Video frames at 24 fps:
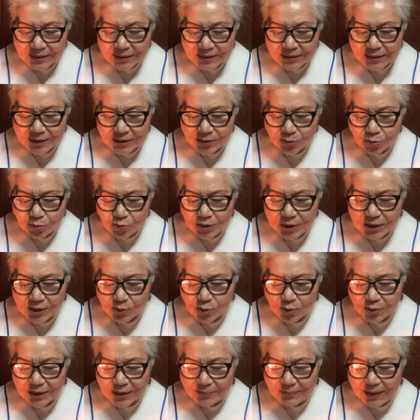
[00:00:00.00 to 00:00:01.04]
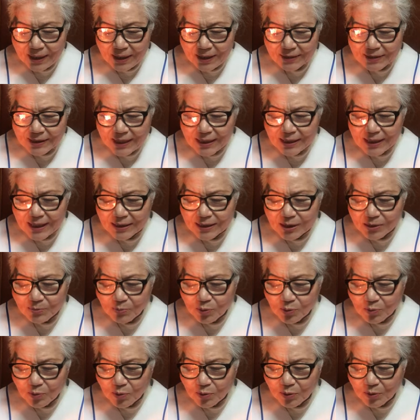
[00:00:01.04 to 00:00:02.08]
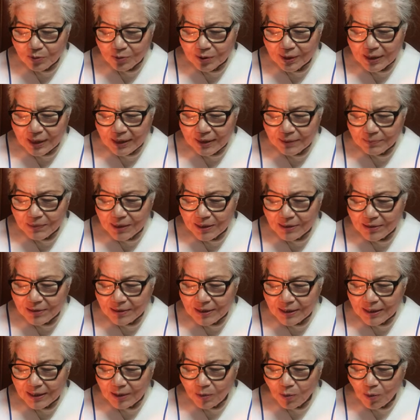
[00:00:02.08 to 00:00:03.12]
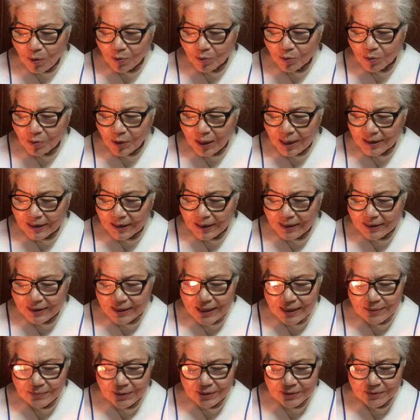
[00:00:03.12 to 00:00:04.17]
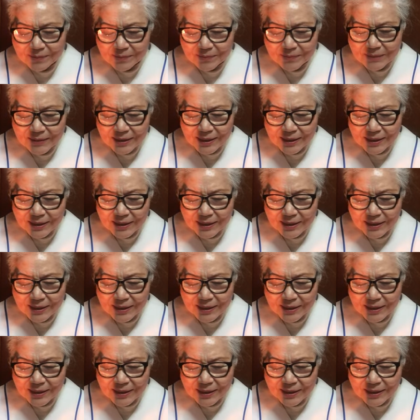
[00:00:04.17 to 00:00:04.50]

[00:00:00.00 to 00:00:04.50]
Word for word: 그래서 우리 속담에 딸 가진 부모가 며느리에게 혹독하게 대하면